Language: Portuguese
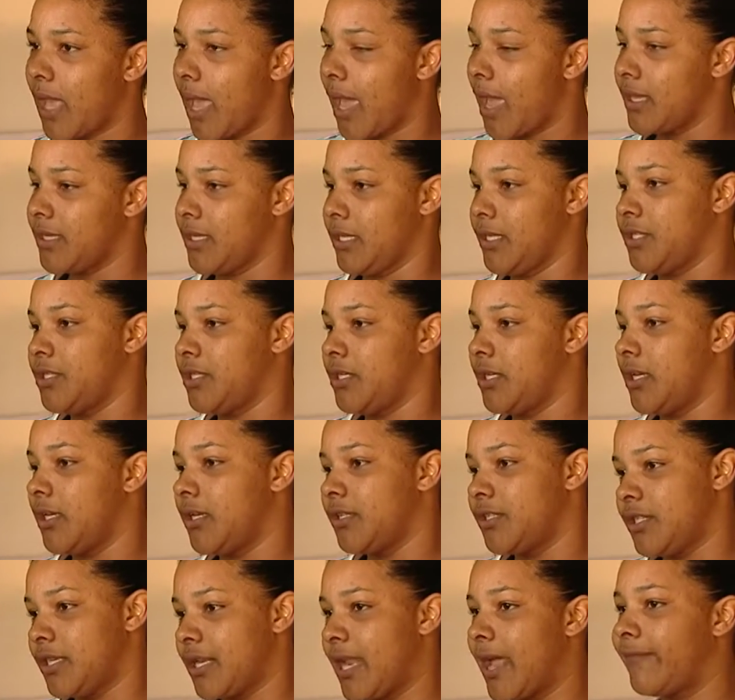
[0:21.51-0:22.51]
A
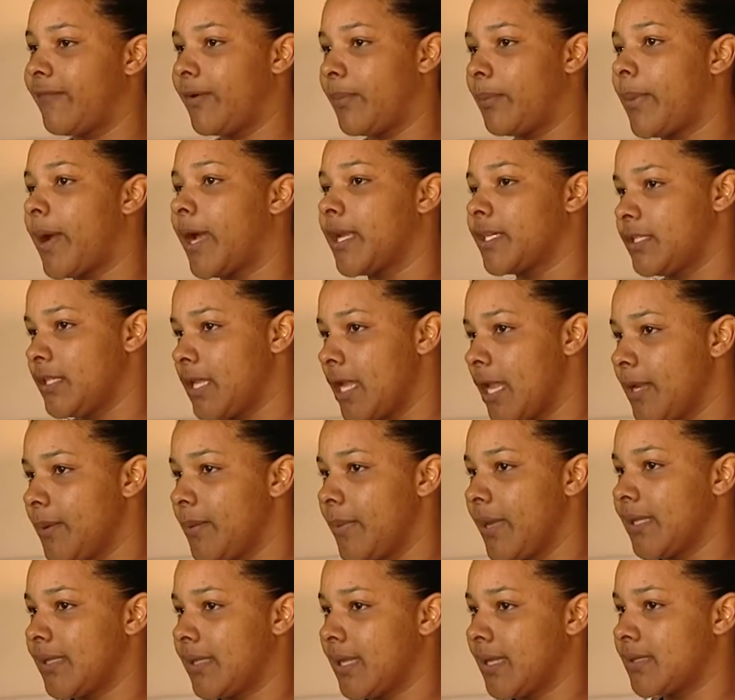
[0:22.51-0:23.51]
gente tirava parte da
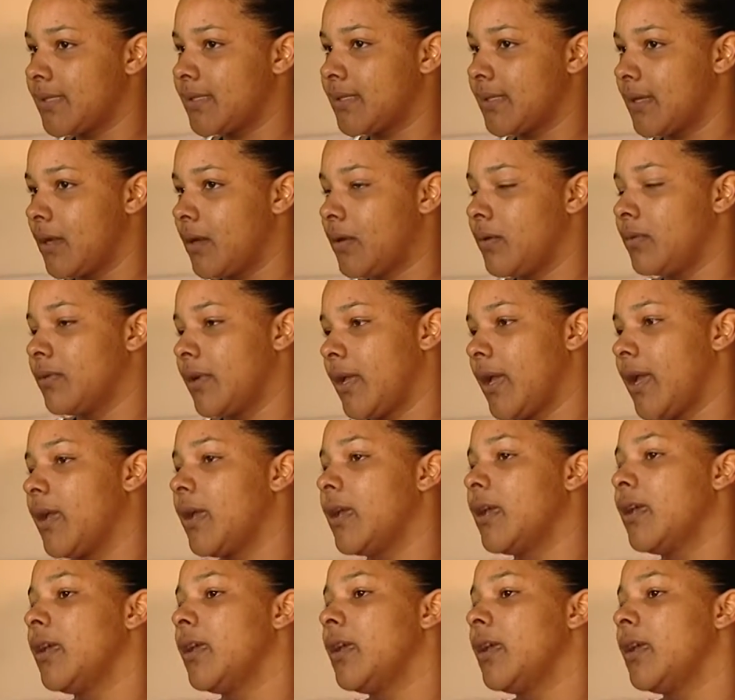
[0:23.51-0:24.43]
alimentação, né?